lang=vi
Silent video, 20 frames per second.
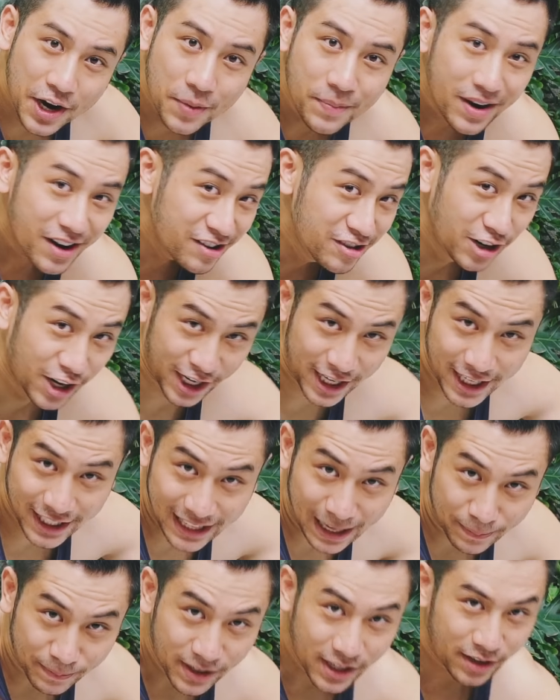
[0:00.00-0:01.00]
Nếu mà người đi
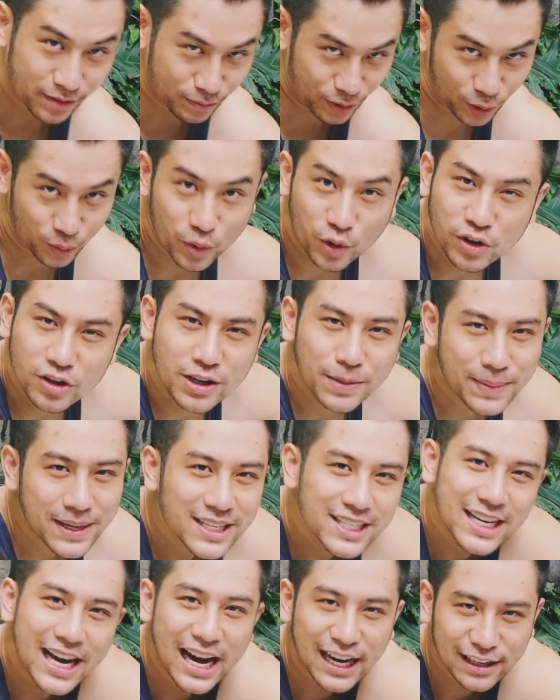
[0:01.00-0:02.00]
tắm ấy mà cũng có người
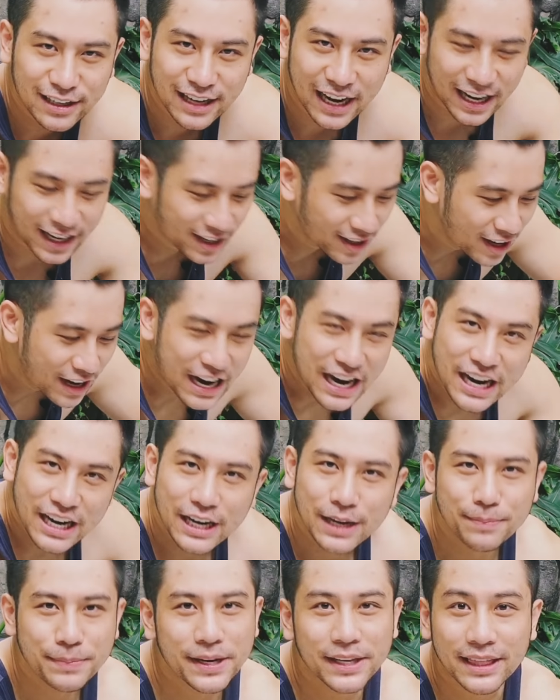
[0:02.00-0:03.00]
massage như này ấy,
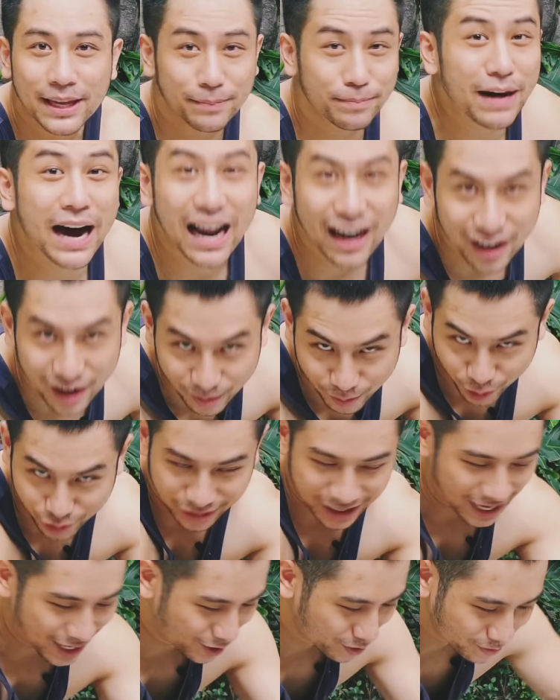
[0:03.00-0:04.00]
thì mình tắm 3 lần
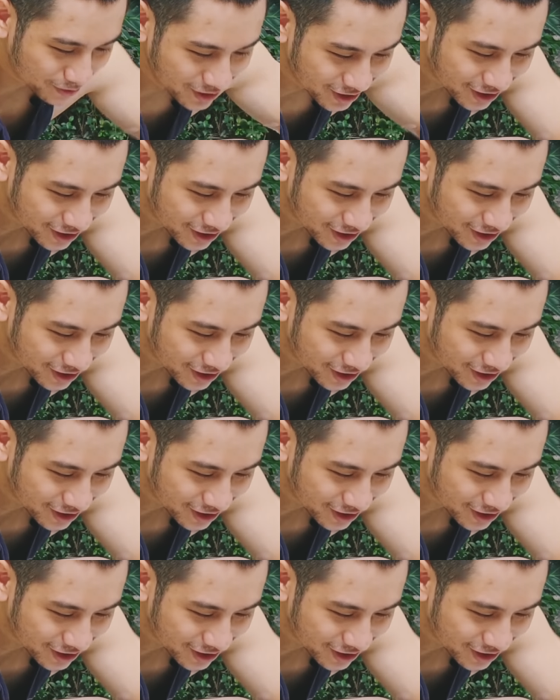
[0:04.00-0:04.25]
một ngày cũng